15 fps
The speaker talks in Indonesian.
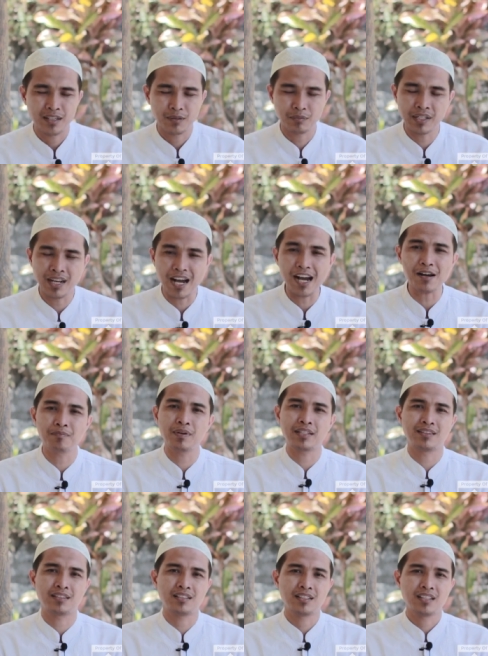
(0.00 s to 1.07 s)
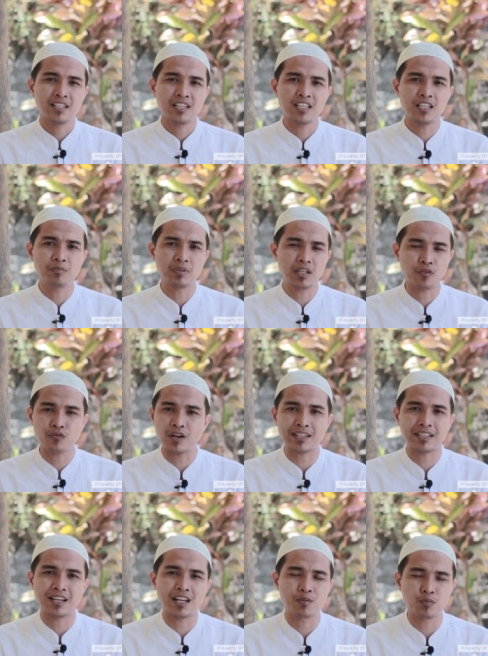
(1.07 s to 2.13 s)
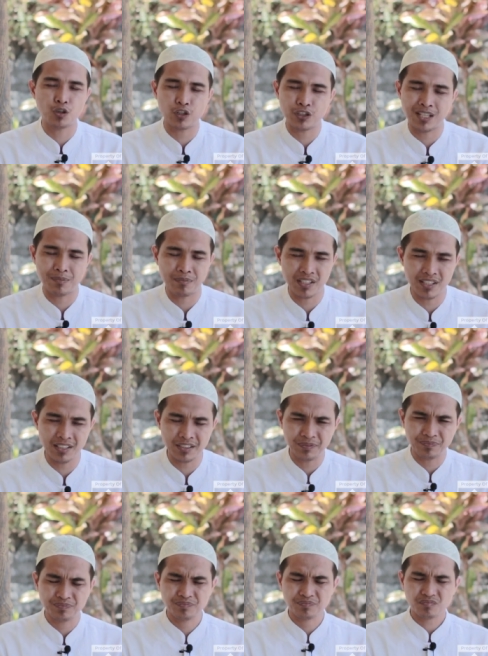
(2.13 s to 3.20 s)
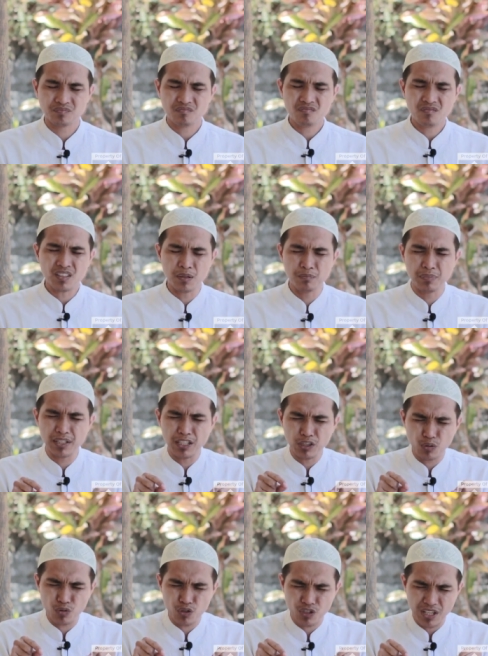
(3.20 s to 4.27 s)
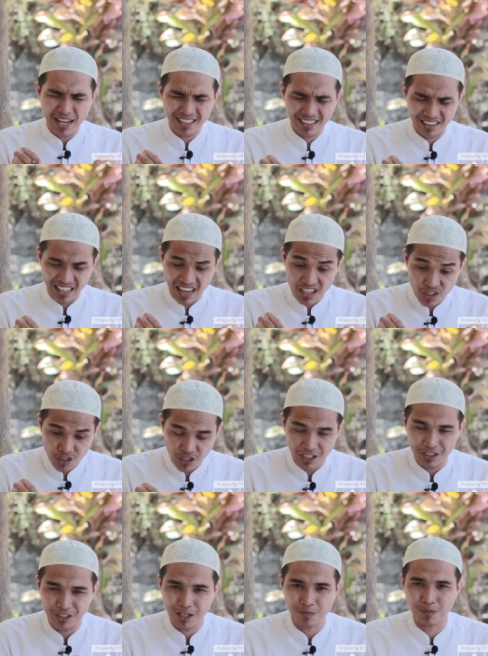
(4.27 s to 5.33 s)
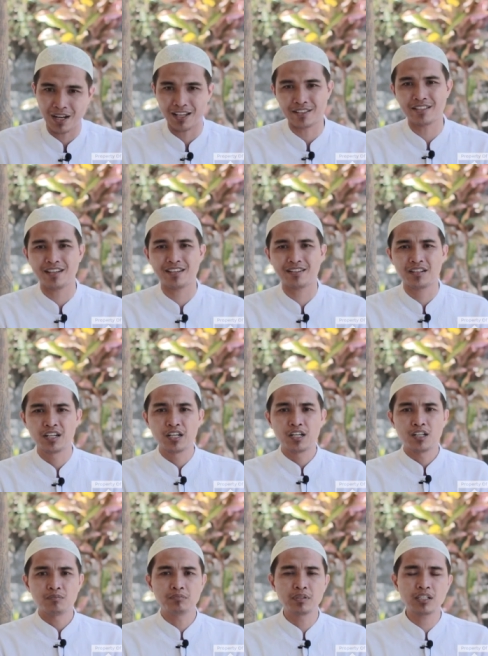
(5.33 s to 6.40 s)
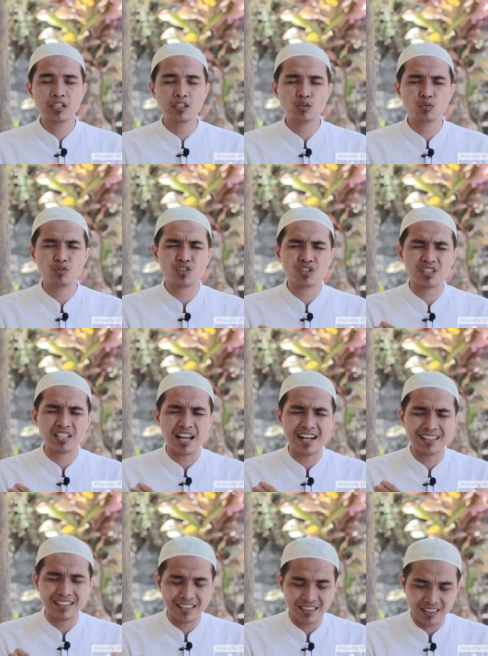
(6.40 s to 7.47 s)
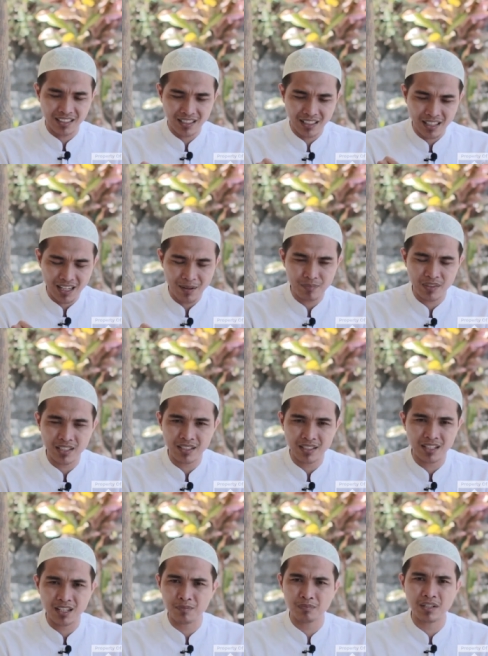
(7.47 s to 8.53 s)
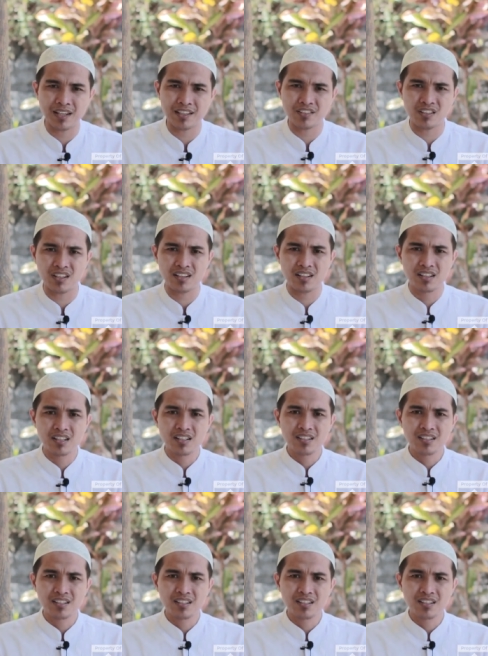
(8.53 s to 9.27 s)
bin Ahmad Ibn Al Faqih Al mugodam ini begitu sangat asyiknya belajar, begitu sangat tenggelamnya dalam belajar,